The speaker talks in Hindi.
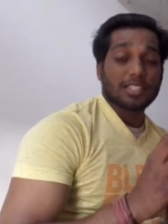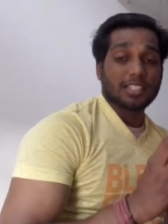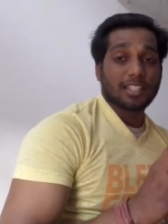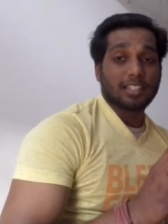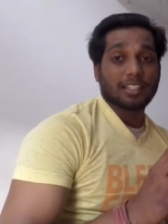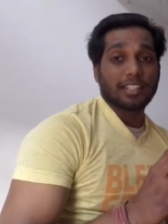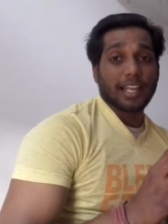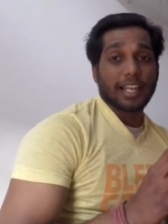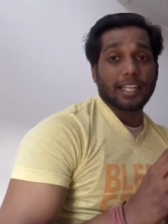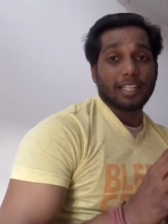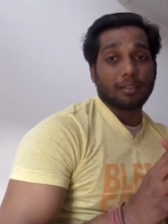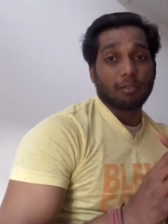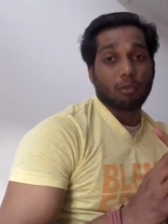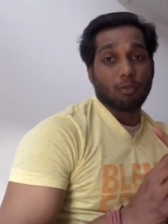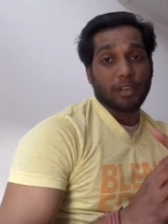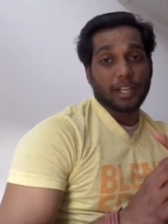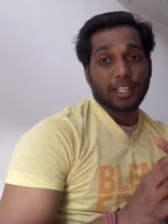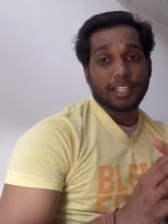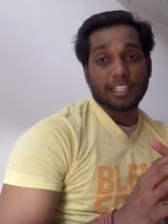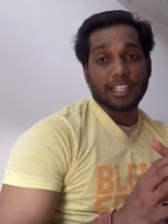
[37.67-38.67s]
बजट
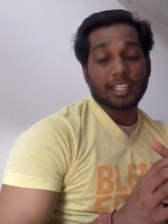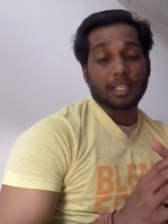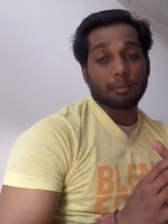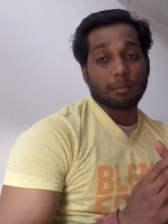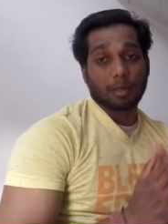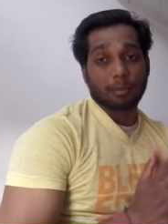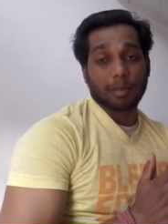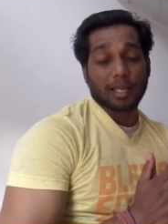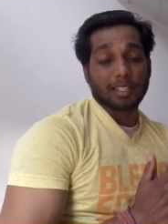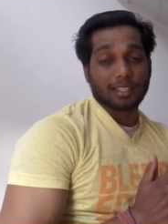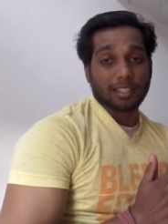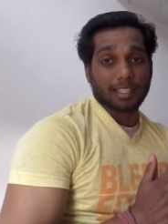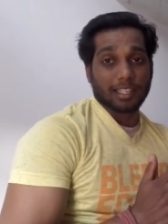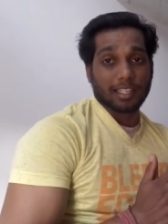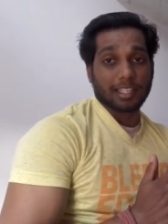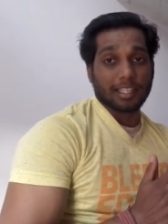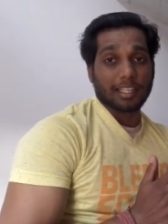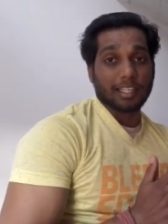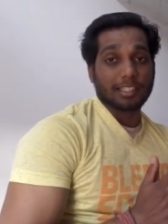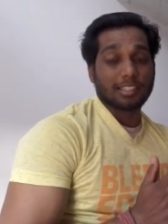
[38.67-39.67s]
डाइट वेट गेन पर बात
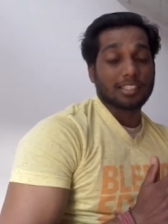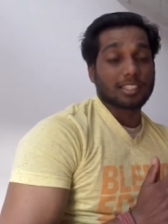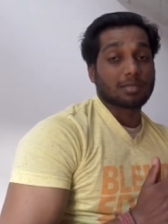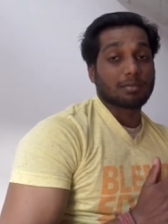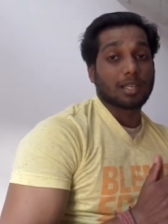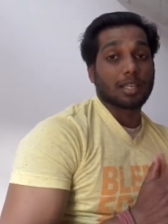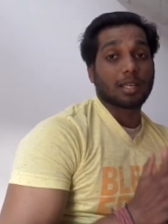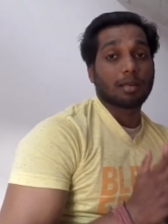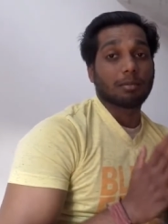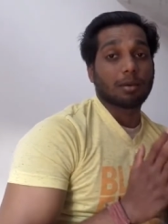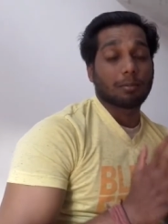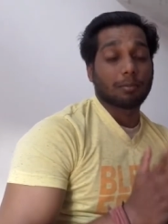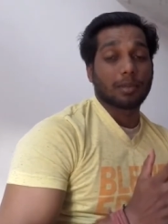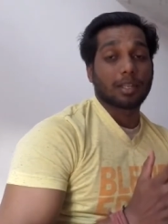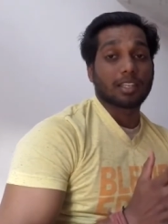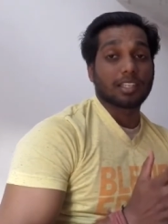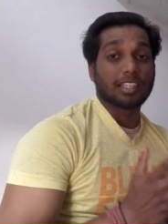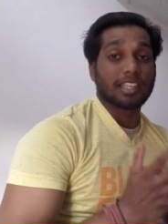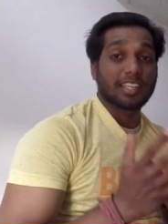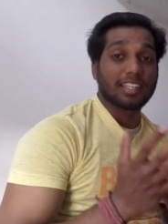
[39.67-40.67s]
करेंगे जिसमें हम
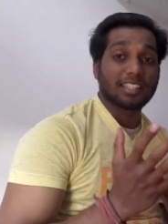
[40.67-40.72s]
अपना